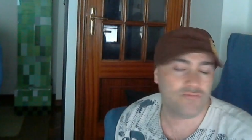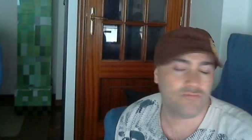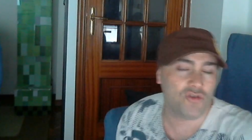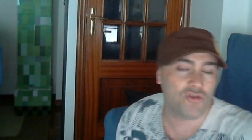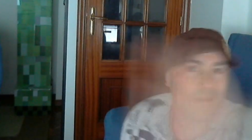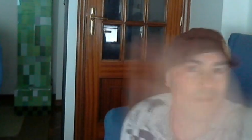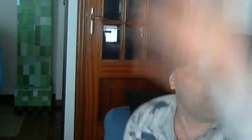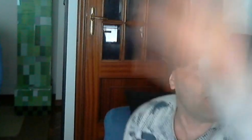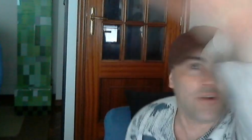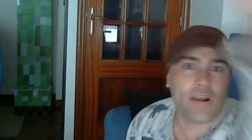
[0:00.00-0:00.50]

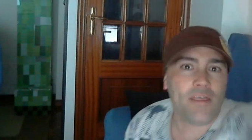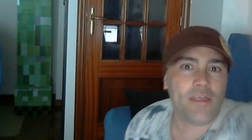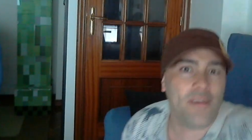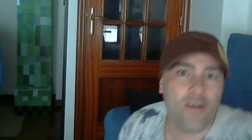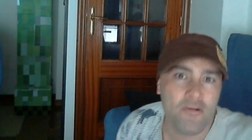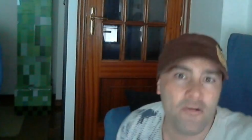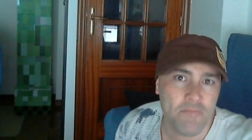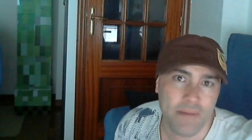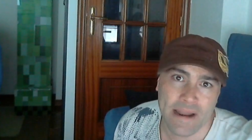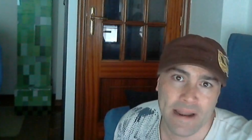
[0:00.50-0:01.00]
super
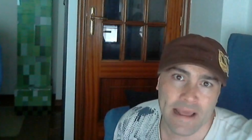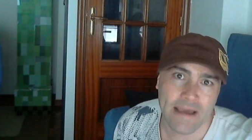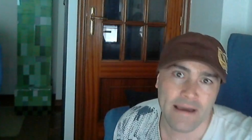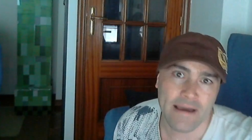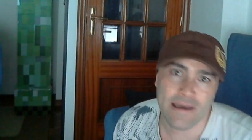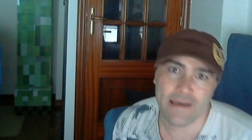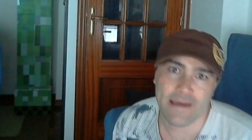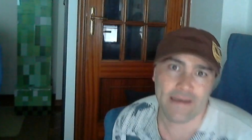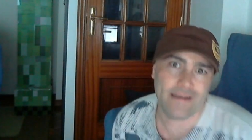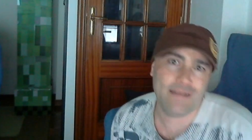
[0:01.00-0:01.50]
corrección
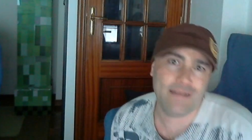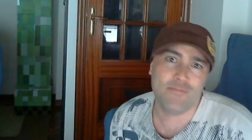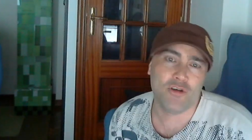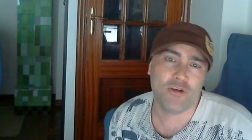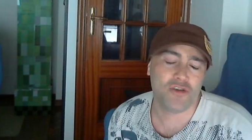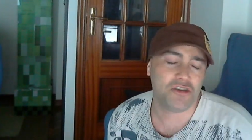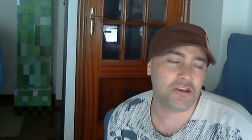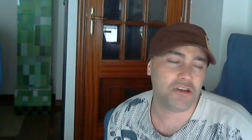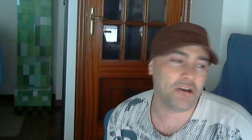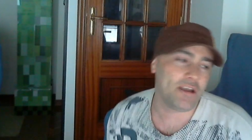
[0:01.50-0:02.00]
para el modo
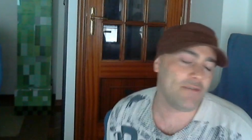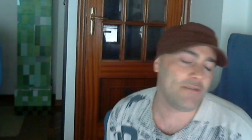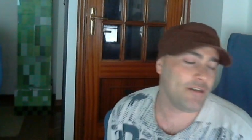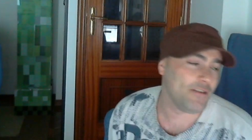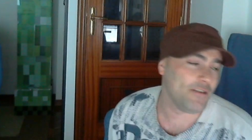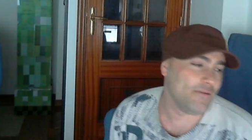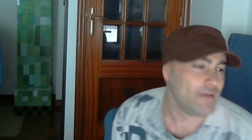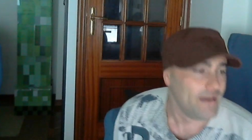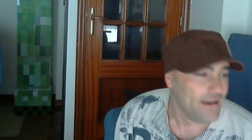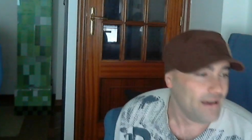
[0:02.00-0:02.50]
historia,
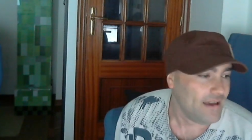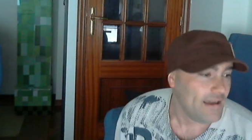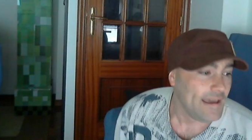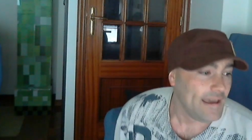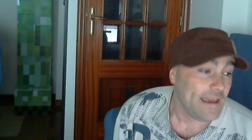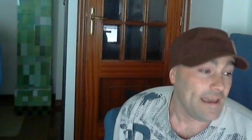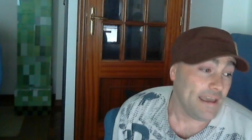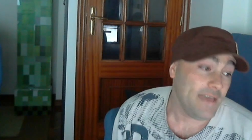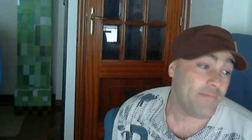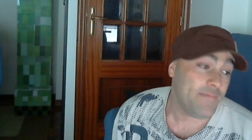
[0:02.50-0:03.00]
bueno.
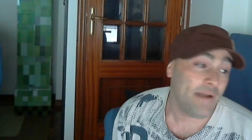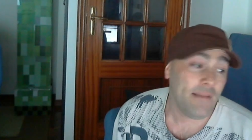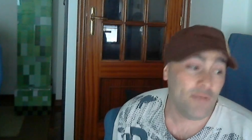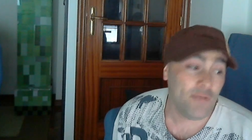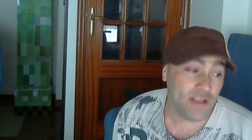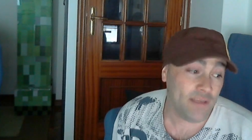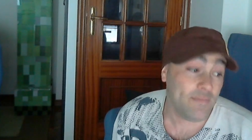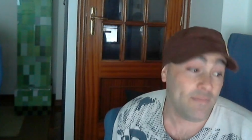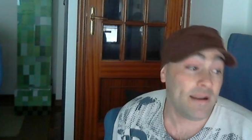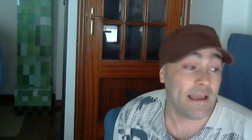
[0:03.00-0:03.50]
Y para el
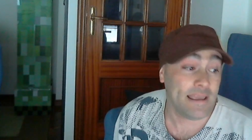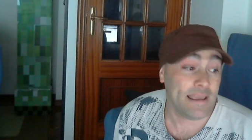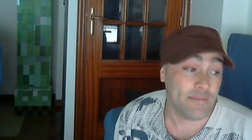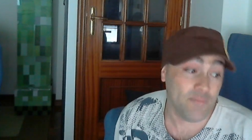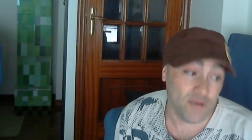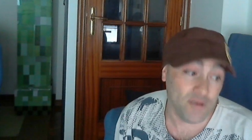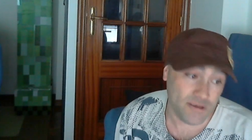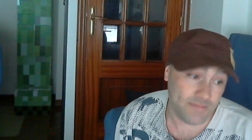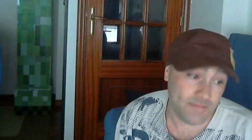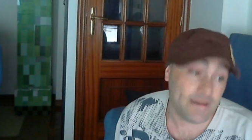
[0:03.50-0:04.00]
multiplayer,
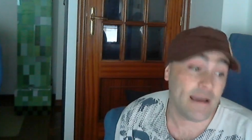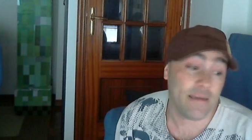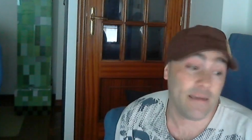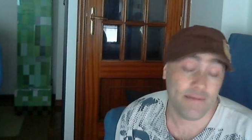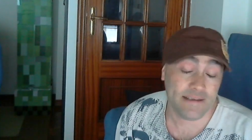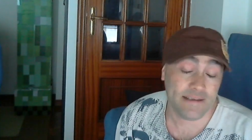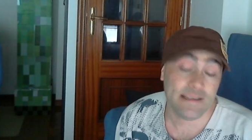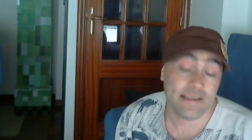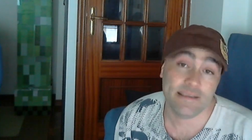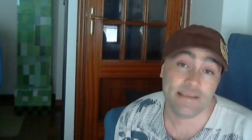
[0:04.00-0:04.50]
pues hay
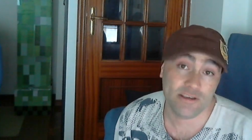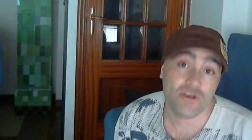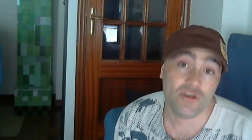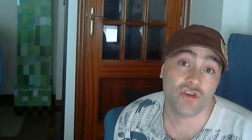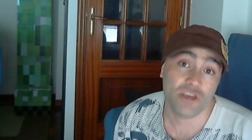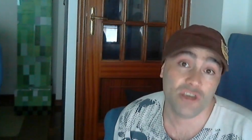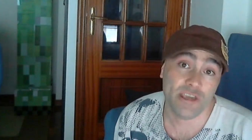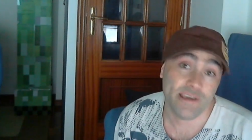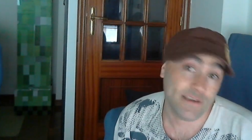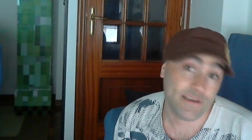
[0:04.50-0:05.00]
bastantes
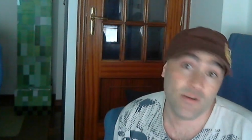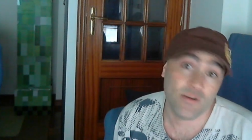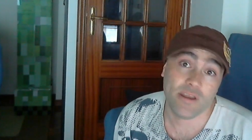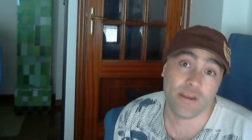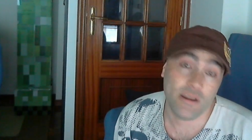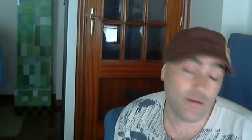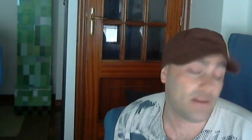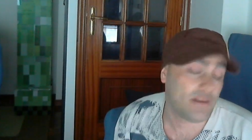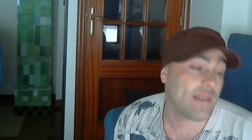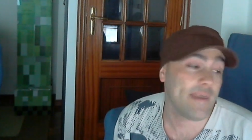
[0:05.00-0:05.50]
cosillas,
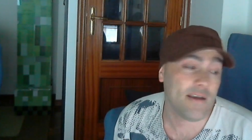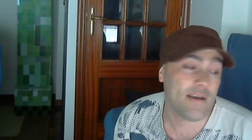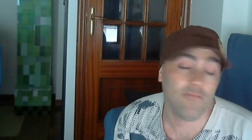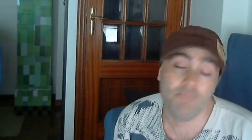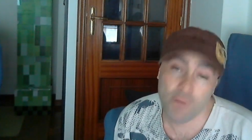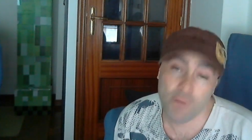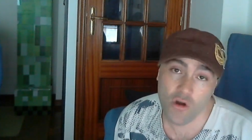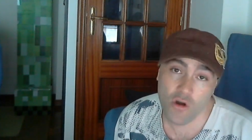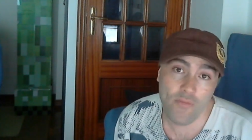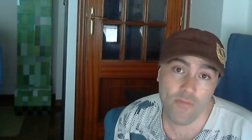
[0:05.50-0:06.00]
porque lo tenía un
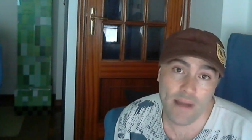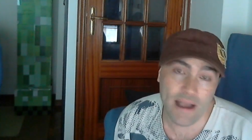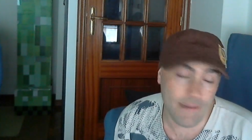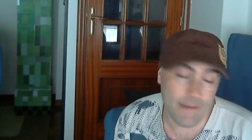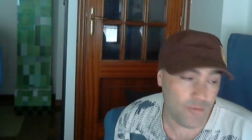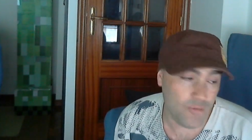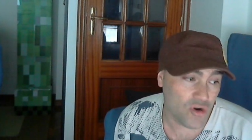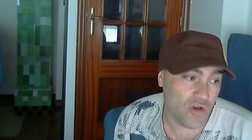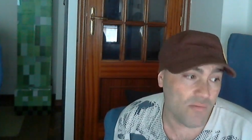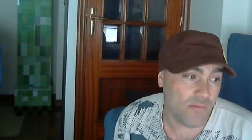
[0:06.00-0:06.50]
poco
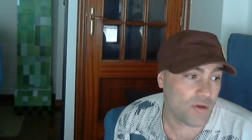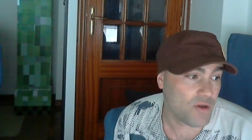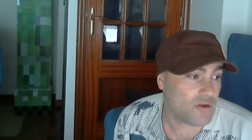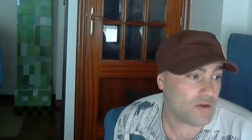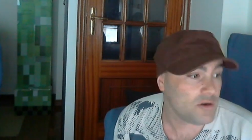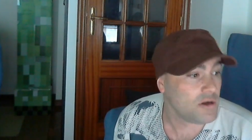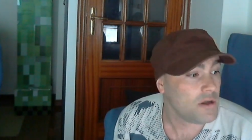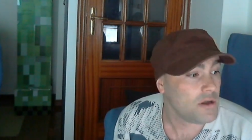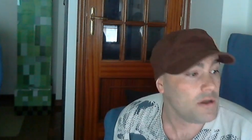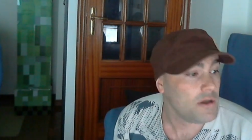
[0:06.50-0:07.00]
manga por hombro,
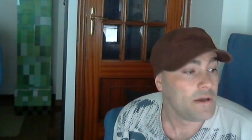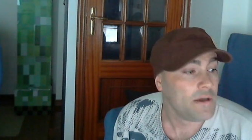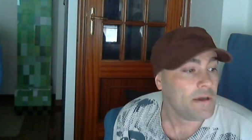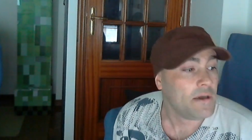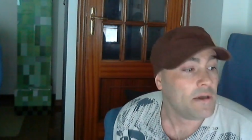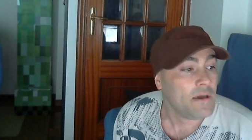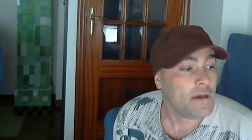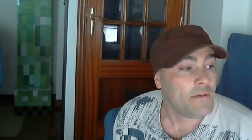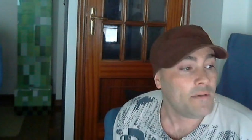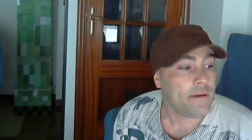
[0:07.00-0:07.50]
¿no?
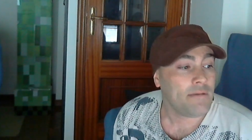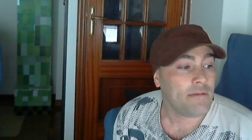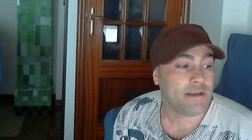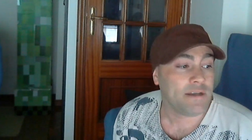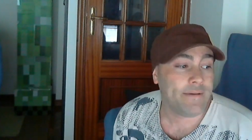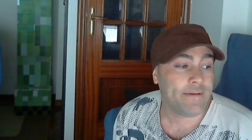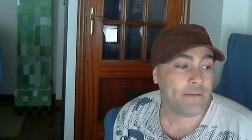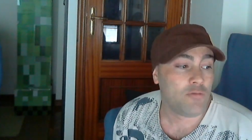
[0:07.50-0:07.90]
Vamos a ver,